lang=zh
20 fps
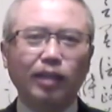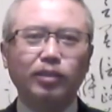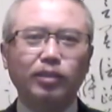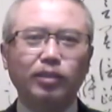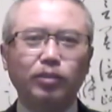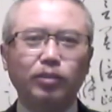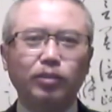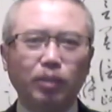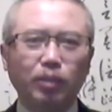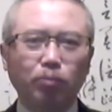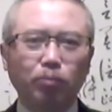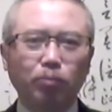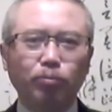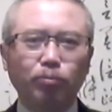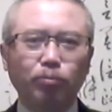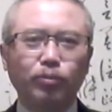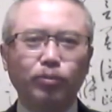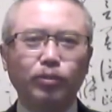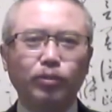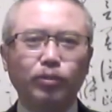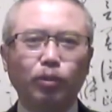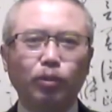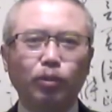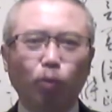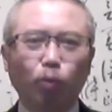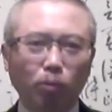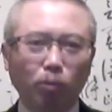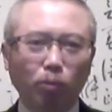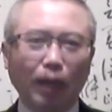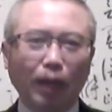就见就
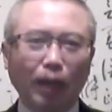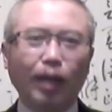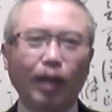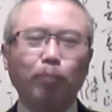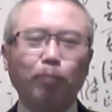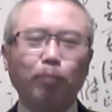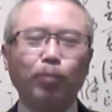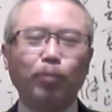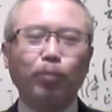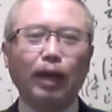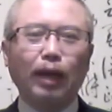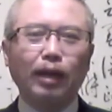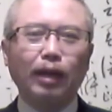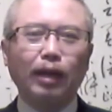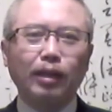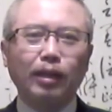回不来了啊！